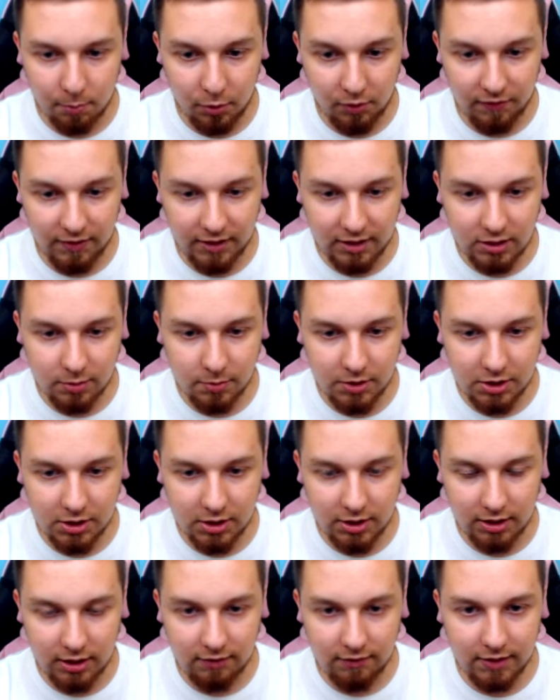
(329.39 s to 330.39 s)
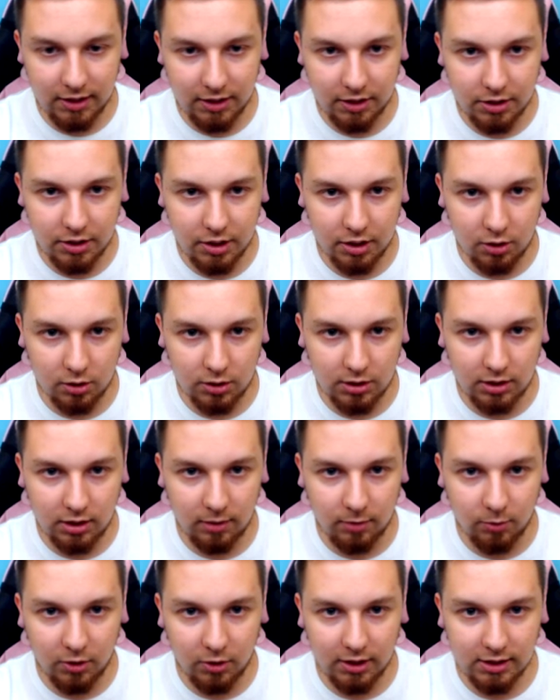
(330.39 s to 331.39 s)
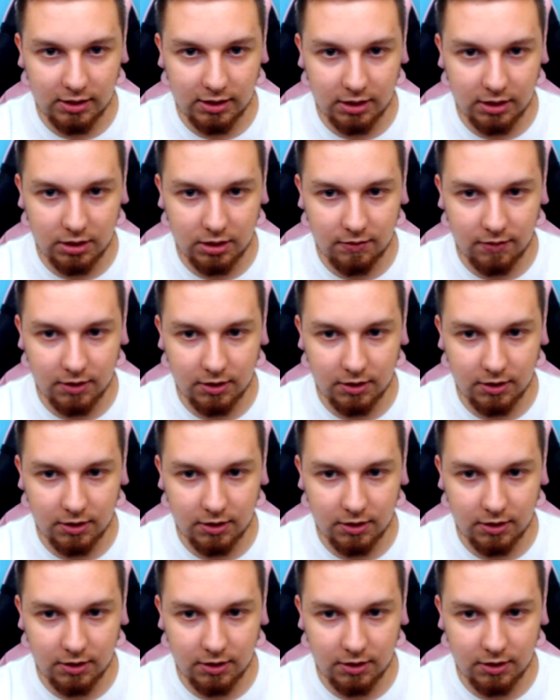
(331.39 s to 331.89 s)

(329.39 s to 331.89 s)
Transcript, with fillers: powiedzmy, że największe kostki mogę zjeść,